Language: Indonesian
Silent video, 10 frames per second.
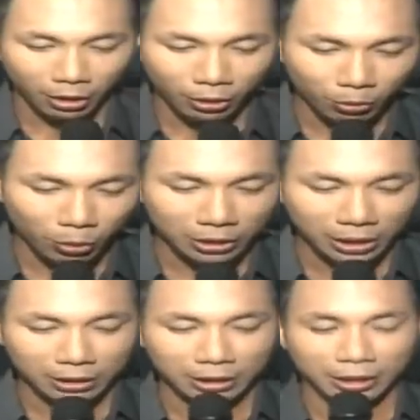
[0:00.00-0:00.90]
Kalau buat
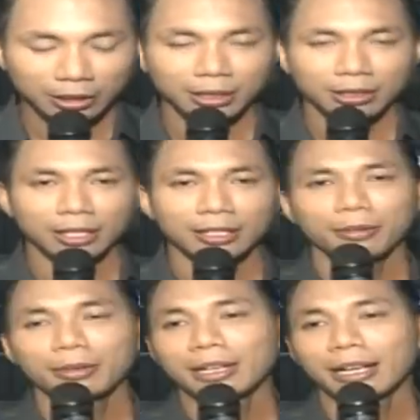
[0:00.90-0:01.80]
saya sendiri sih, saya
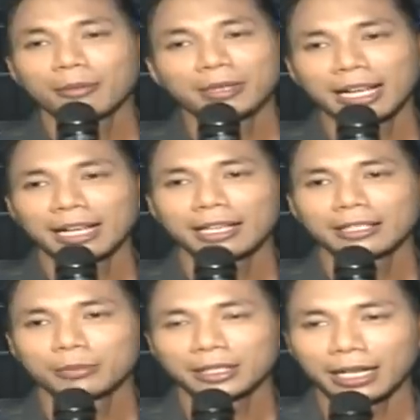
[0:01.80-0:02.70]
nggak menyangka ya
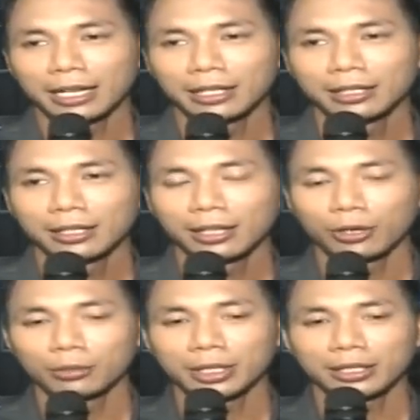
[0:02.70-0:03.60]
sampai sekarang
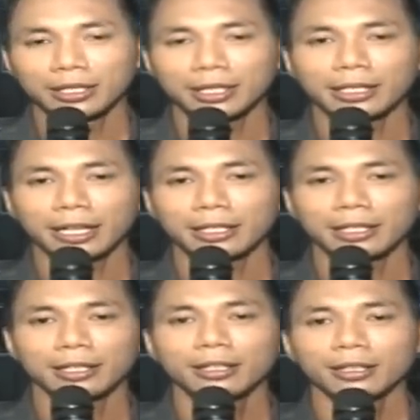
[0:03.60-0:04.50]
kalau bisa terjadi kayak
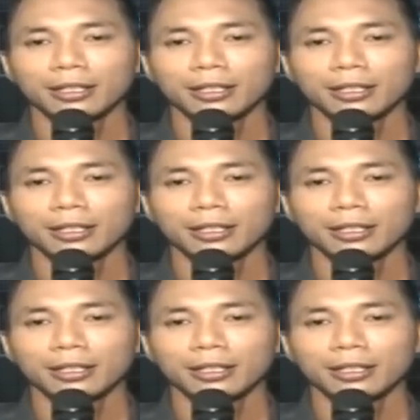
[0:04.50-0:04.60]
gini.